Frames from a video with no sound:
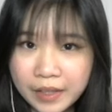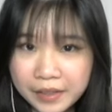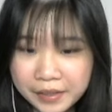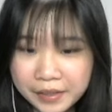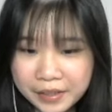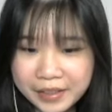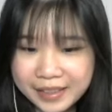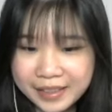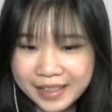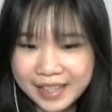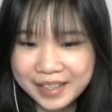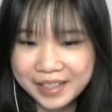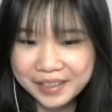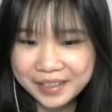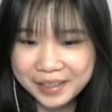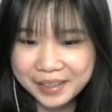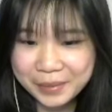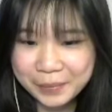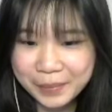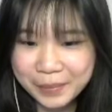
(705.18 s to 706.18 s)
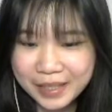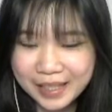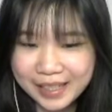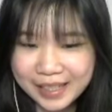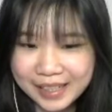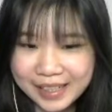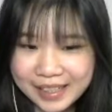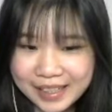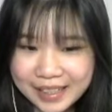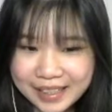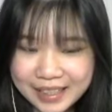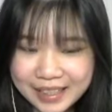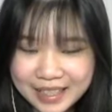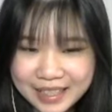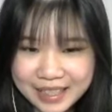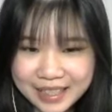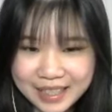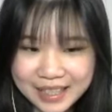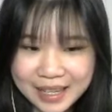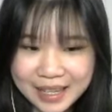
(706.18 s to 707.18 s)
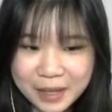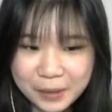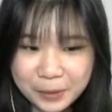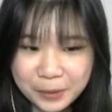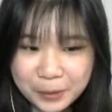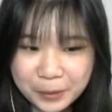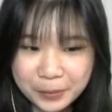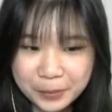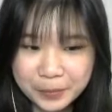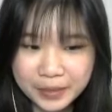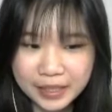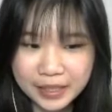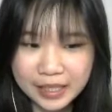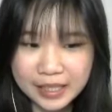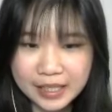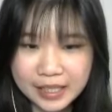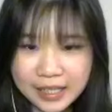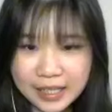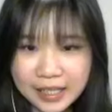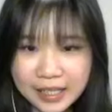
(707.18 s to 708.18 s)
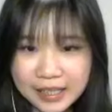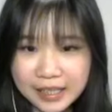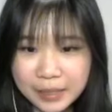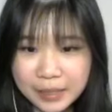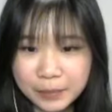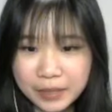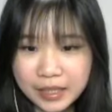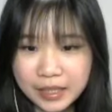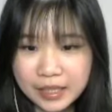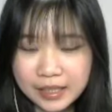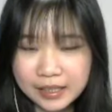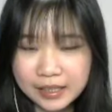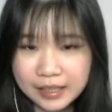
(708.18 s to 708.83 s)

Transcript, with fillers: Oke, aku kembali. Di sini aku beli yang agak mahal ya